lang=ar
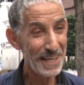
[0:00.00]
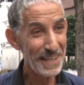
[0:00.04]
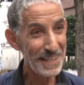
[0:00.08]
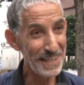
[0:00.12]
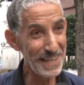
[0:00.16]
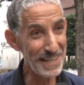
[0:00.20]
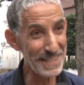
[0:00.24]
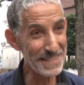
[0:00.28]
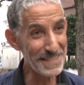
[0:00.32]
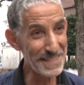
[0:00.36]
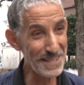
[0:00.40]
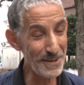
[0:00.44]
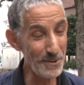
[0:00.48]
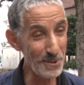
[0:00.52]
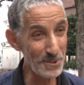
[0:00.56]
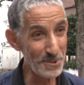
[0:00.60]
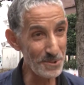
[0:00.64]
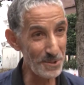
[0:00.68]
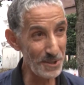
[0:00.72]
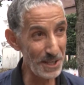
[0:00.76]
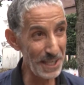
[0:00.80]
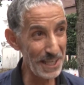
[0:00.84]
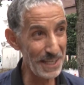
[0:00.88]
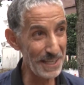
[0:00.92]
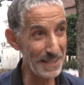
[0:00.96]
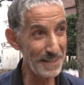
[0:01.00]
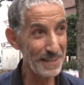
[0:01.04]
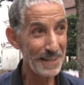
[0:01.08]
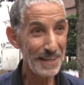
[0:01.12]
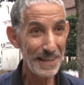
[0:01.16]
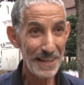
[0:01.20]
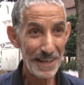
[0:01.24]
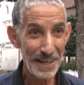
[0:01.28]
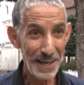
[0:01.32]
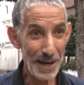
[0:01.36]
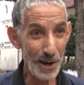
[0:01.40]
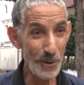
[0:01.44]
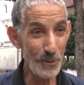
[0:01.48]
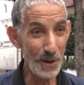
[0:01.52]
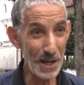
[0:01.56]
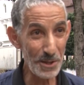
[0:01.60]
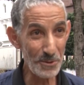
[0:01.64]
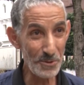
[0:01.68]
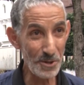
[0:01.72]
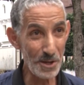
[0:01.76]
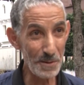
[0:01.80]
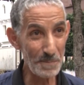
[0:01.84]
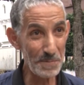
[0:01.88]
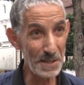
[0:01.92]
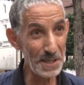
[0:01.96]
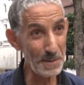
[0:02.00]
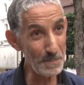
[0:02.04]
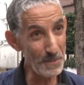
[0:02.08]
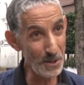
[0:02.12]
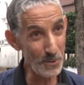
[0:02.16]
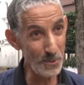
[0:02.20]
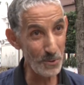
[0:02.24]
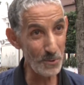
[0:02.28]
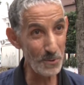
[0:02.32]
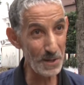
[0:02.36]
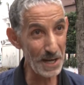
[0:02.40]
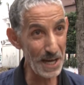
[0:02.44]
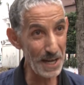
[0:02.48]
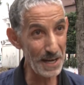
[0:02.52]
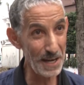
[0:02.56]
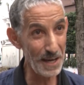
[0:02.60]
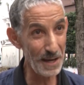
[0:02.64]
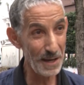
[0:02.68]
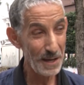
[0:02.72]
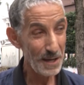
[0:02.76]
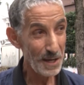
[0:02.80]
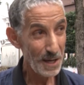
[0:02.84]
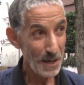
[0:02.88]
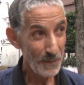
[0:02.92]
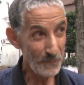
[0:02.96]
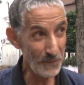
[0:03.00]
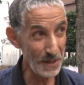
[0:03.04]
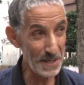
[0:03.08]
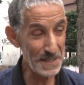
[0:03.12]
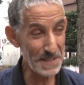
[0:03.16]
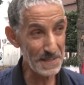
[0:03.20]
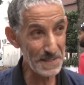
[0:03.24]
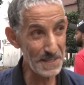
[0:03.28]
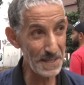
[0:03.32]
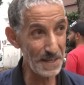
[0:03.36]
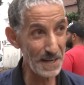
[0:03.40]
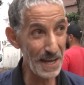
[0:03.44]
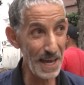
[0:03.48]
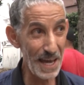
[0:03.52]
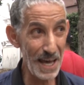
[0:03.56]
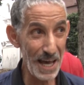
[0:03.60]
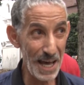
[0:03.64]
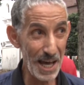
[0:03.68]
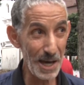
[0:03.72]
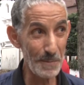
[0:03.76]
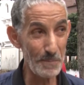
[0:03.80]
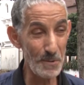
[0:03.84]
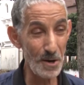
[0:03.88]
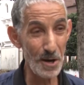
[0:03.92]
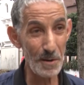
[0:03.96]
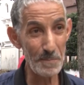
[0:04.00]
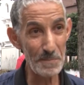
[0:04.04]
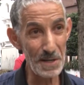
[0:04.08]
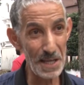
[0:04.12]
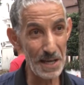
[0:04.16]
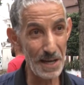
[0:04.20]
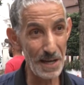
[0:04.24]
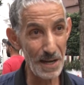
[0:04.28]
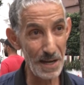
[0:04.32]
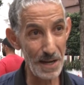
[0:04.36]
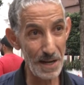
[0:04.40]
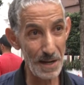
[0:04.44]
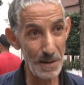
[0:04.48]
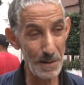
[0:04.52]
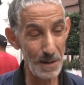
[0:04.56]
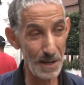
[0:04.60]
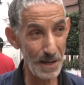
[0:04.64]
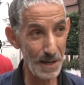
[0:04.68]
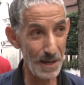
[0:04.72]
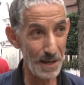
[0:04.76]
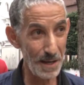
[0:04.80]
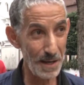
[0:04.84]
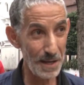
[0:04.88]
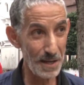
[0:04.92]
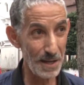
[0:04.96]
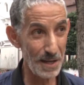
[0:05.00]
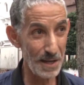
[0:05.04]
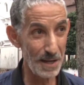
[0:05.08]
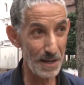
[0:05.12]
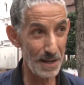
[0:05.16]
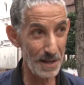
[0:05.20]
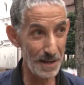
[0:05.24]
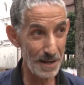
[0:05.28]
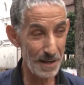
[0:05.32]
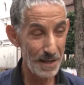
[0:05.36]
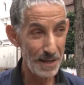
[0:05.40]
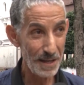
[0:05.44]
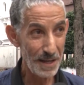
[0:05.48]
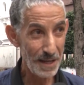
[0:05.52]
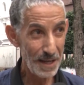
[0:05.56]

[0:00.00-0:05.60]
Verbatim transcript: يا السعوديين هاو عندكم كيما نقولوا نحن فلسطين راح يعاقبوهم آه،